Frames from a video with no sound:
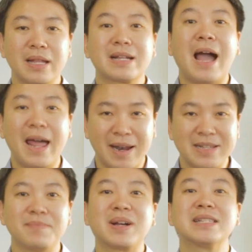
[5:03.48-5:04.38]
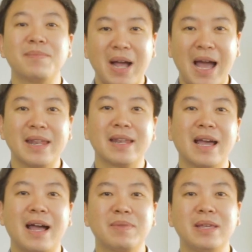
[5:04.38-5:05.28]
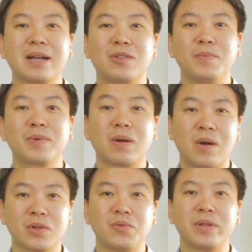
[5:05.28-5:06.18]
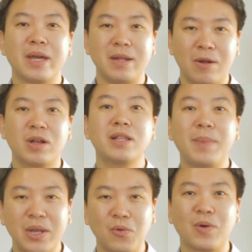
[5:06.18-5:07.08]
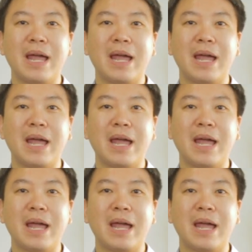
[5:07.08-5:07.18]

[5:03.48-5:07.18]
เหตุการณ์อะไรสำคัญนะครับที่กระทบกับกองทุนเนี่ยเดี๋ยวเราก็จะมาดู